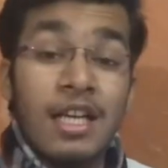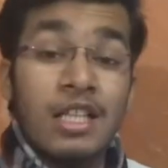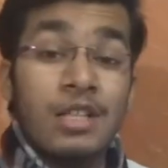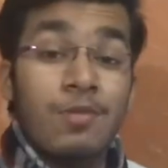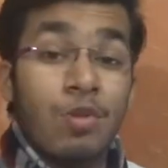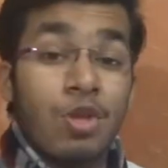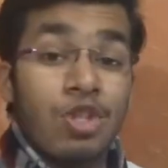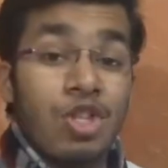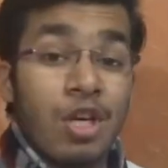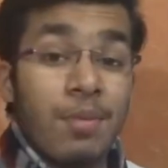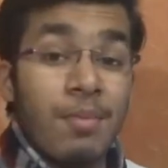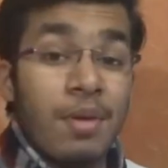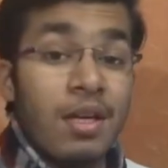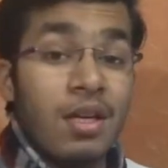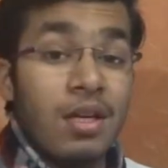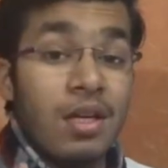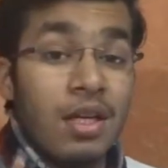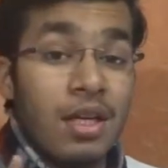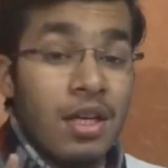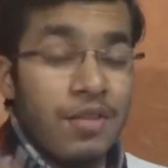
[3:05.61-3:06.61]
इस प्रोजेक्ट
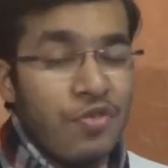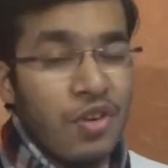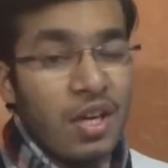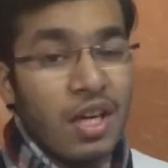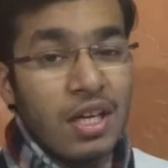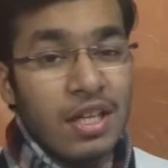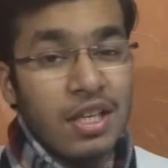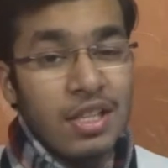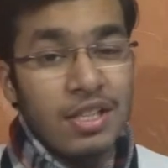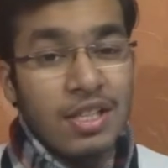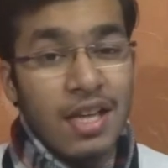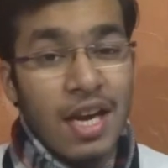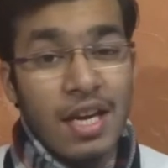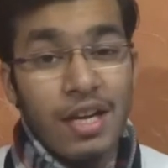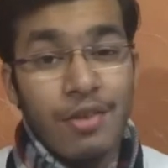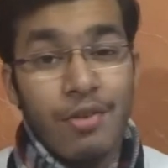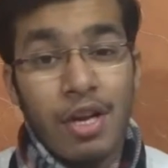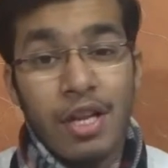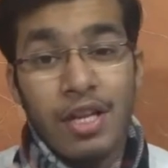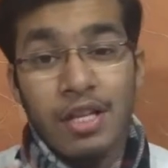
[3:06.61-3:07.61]
में डिफिकल्टीज क्या
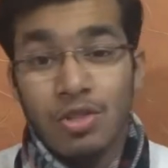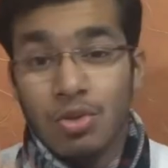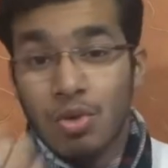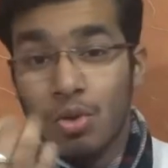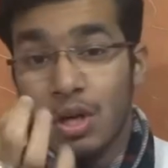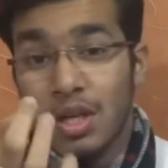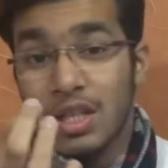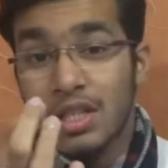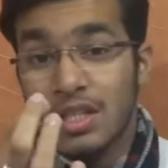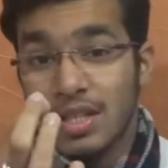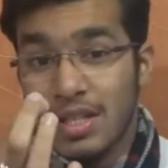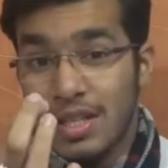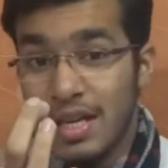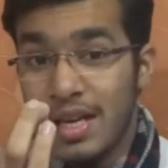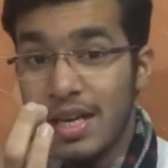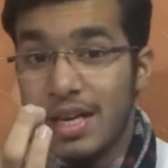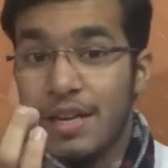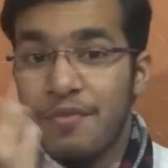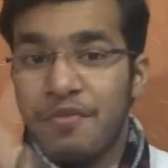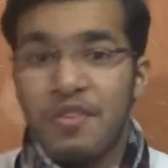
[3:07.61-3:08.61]
आने वाली है सोल्डिंग्स के
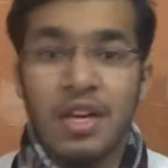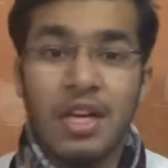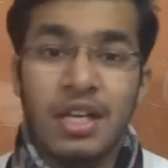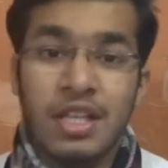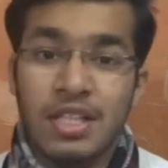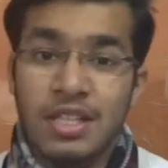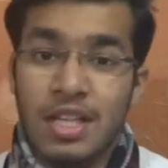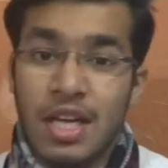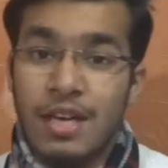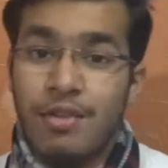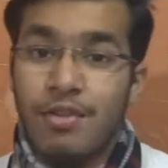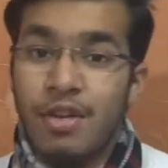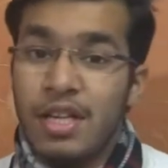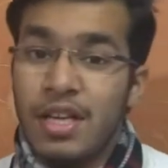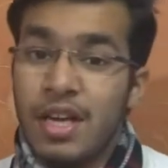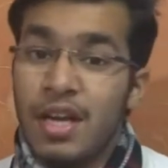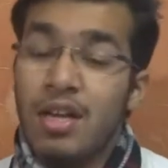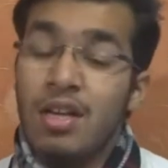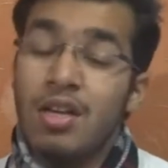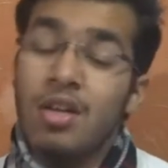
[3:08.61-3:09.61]
लिए डिफिकल्टीज आने
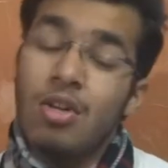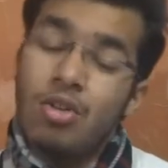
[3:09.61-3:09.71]
वाली है